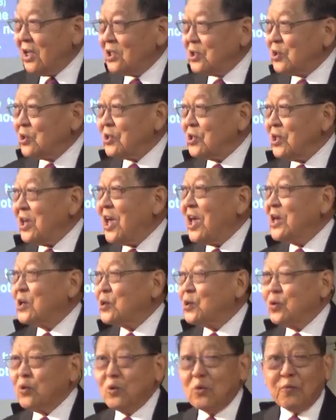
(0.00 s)
就是耶
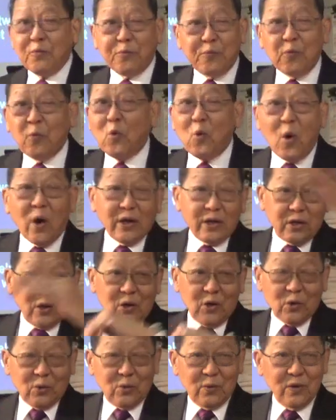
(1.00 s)
稣复活以
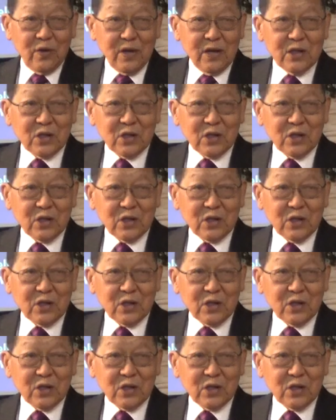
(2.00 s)
后